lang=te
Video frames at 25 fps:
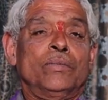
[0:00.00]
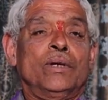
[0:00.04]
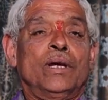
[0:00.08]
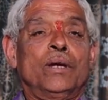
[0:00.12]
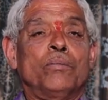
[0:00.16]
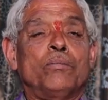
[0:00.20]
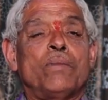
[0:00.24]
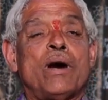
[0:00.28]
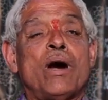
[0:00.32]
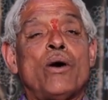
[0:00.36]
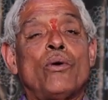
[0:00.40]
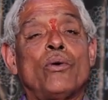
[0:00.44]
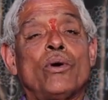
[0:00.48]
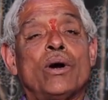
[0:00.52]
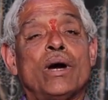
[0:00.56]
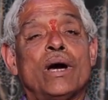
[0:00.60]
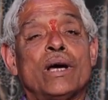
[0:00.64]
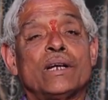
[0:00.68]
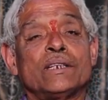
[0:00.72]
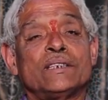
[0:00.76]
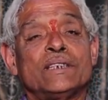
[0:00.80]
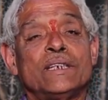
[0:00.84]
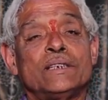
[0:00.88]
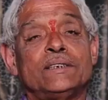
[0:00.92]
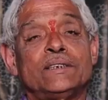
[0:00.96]
మీ
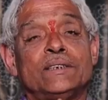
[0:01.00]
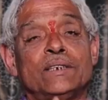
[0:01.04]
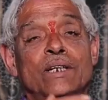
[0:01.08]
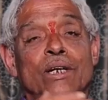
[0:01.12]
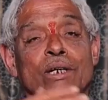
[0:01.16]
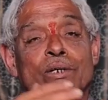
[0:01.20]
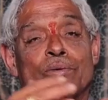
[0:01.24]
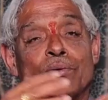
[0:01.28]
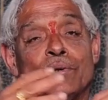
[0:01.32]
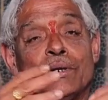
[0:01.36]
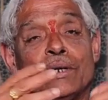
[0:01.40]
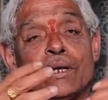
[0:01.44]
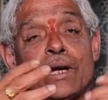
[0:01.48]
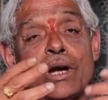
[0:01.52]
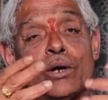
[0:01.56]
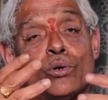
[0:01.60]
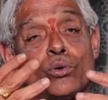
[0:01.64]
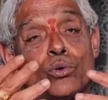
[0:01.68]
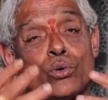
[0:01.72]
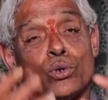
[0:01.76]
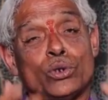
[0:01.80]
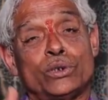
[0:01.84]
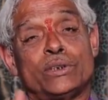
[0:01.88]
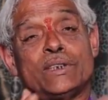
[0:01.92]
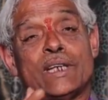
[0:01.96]
బావగారు చేసినటువంటి
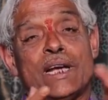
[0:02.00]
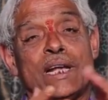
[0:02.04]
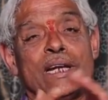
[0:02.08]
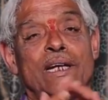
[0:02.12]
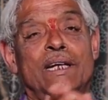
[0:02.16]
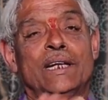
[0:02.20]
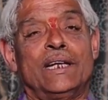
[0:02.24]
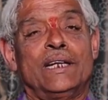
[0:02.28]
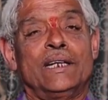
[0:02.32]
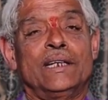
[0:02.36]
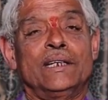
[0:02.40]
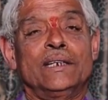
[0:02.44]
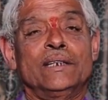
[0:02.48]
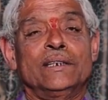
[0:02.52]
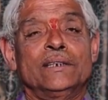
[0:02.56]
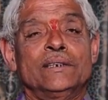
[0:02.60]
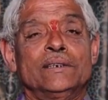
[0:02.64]
అకృత్యాల్ని